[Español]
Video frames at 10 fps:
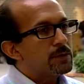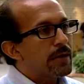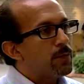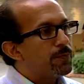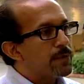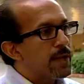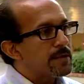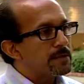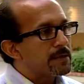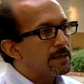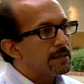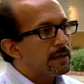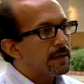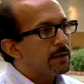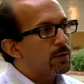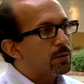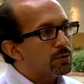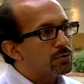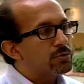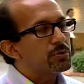da confianza a
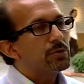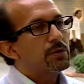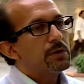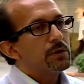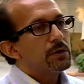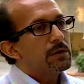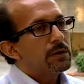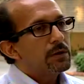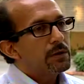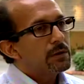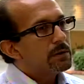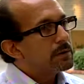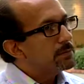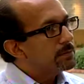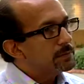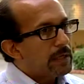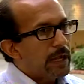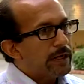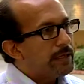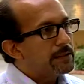los eh,
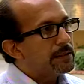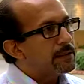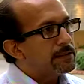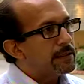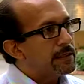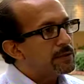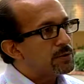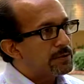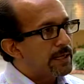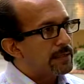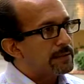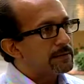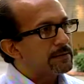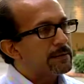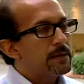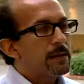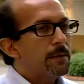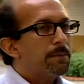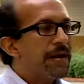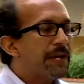agentes internacionales
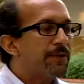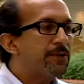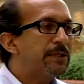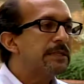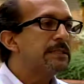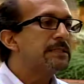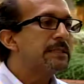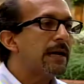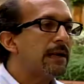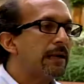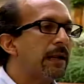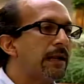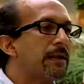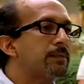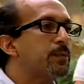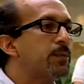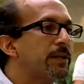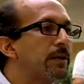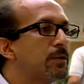para financiar a la República